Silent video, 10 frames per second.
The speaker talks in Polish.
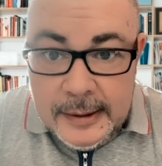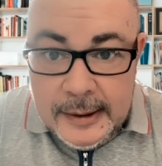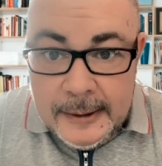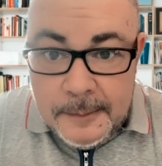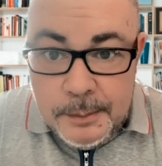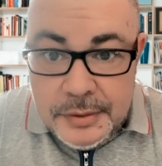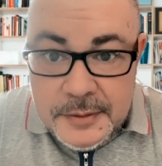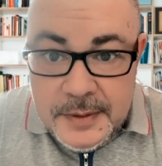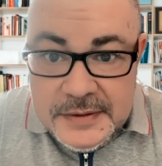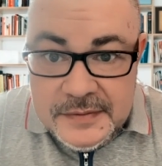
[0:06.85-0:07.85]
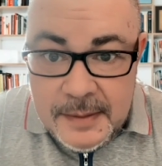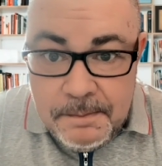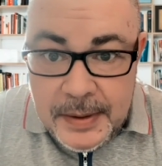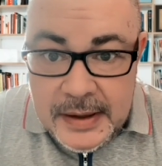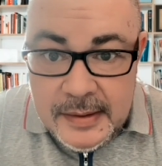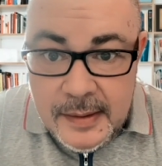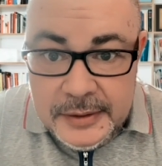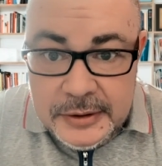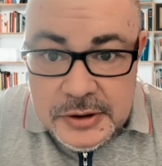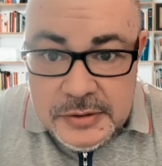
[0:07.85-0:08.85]
E, proszę Państwa, pan
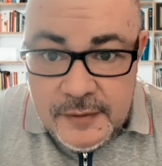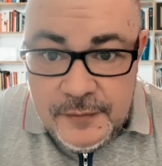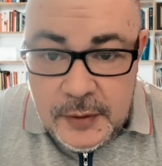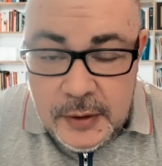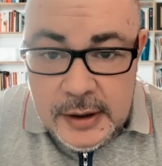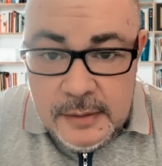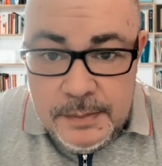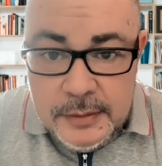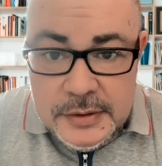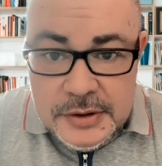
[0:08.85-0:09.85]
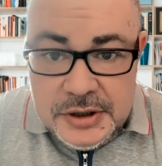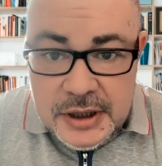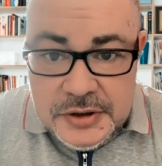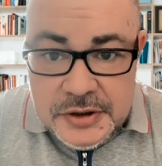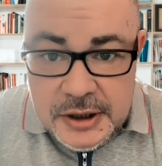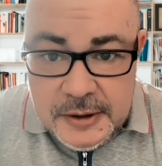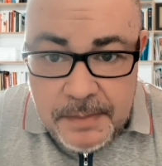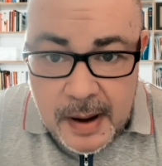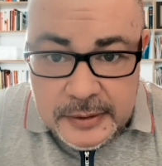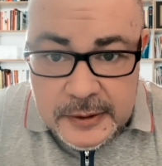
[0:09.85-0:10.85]
Radosław Fogiel, były rzecznik
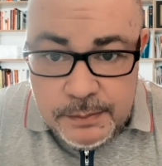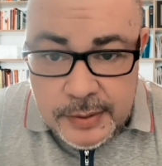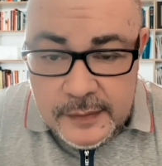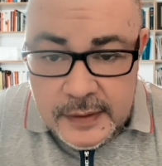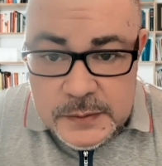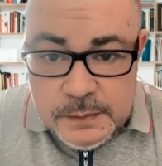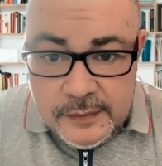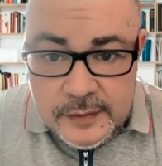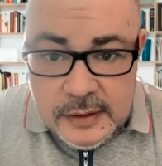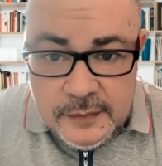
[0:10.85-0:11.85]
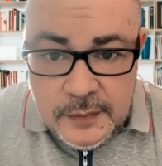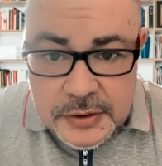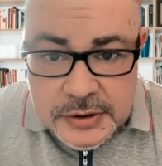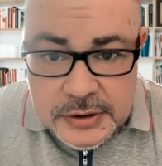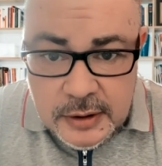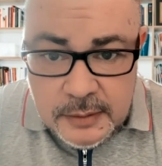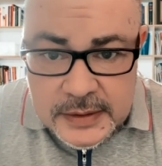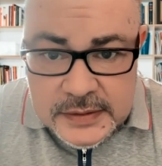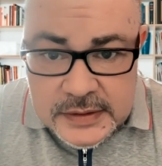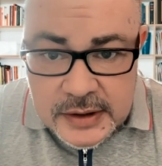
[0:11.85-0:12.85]
Partii Prawa i Sprawiedliwości,
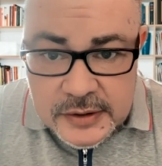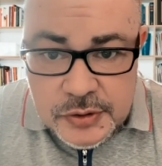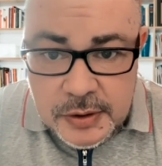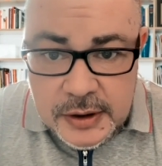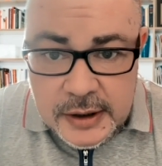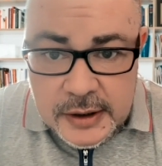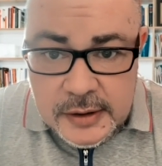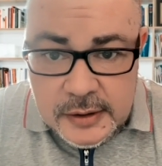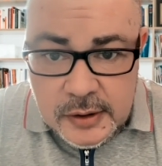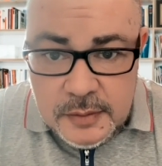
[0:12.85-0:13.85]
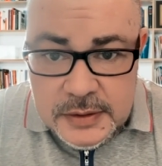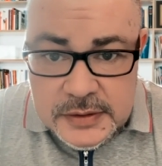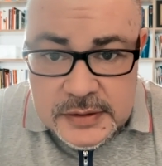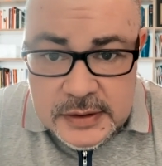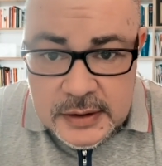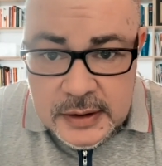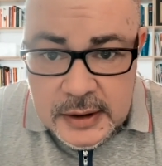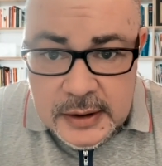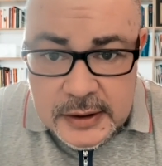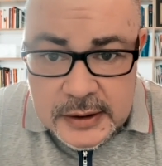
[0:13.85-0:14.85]
obecnie członek Komisji
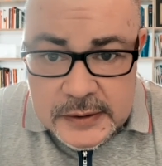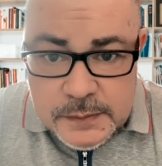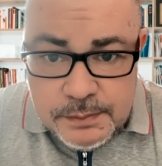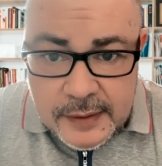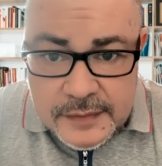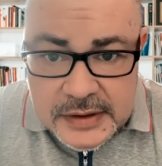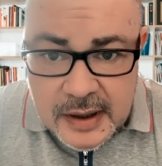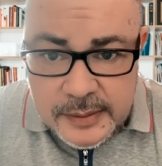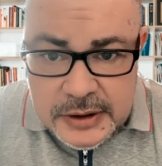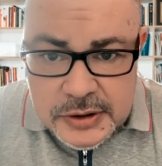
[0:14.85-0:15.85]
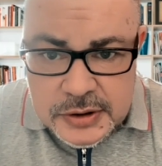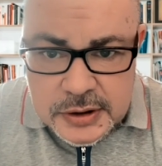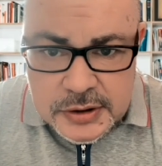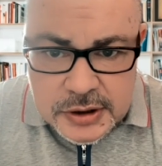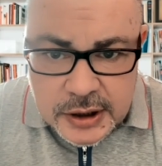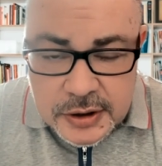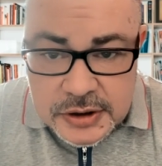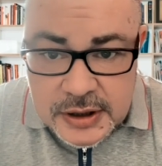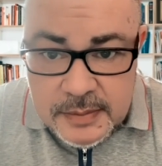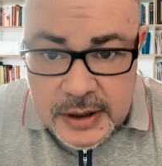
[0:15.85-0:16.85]
e, Spraw Zagranicznych czy
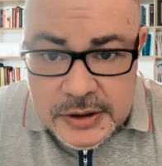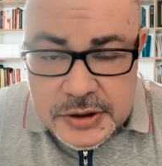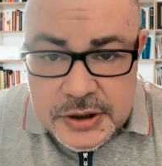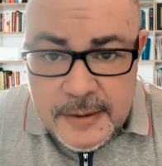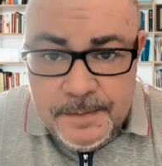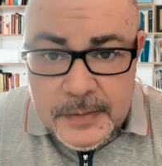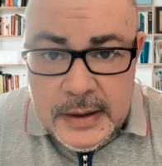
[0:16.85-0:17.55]
czegoś tam jeszcze,